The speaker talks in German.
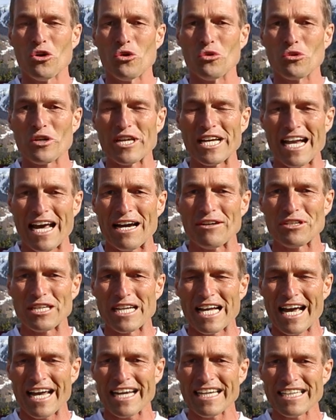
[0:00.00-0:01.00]
Und genau die
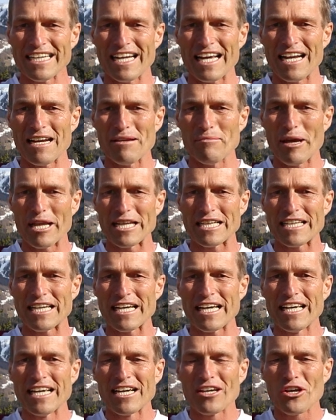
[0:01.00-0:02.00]
gleichen
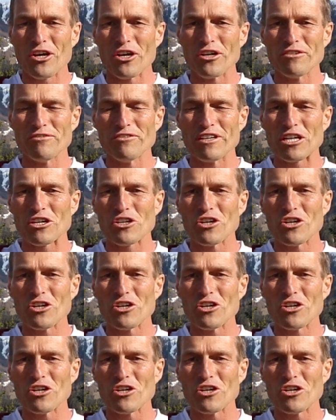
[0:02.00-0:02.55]
Elemente können wir